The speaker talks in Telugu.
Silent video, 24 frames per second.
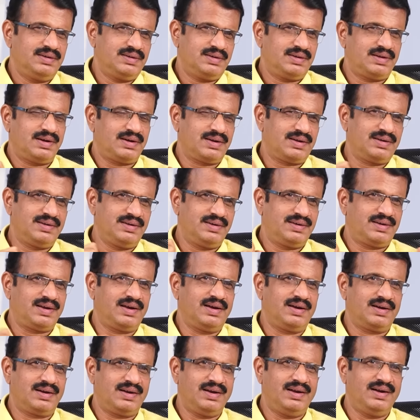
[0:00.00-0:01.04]
ఇక్కడ ఇట్లా
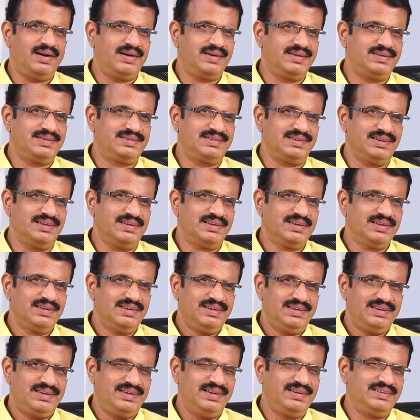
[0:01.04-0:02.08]
ఇట్లా ఆడిచ్చి
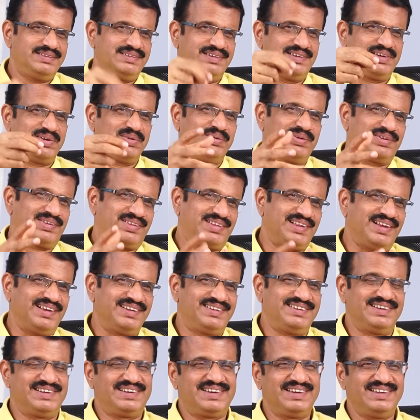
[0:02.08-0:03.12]
ఏ చిట్టి వస్తే ఆ
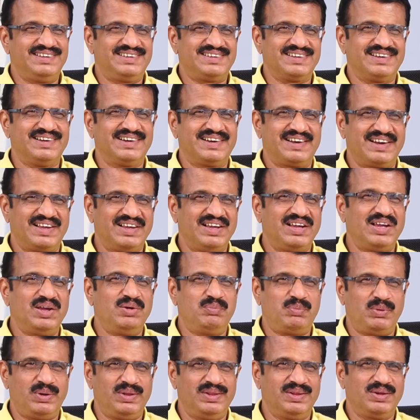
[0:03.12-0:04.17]
చిట్టి ఇచ్చినట్టుగా
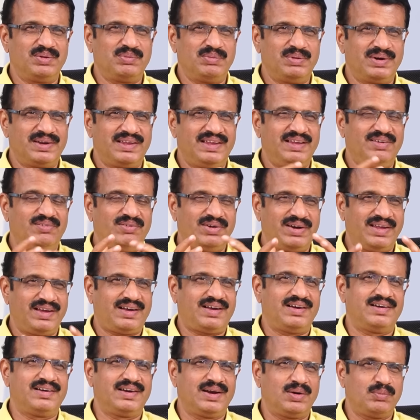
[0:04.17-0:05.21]
అయిపోయిందనమాట ఎవడు
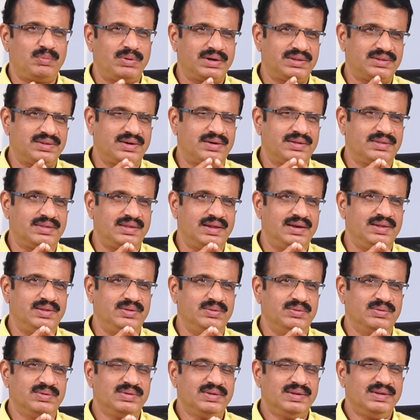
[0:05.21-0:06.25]
ఎక్కడ నిలబడతాడో తెలియదు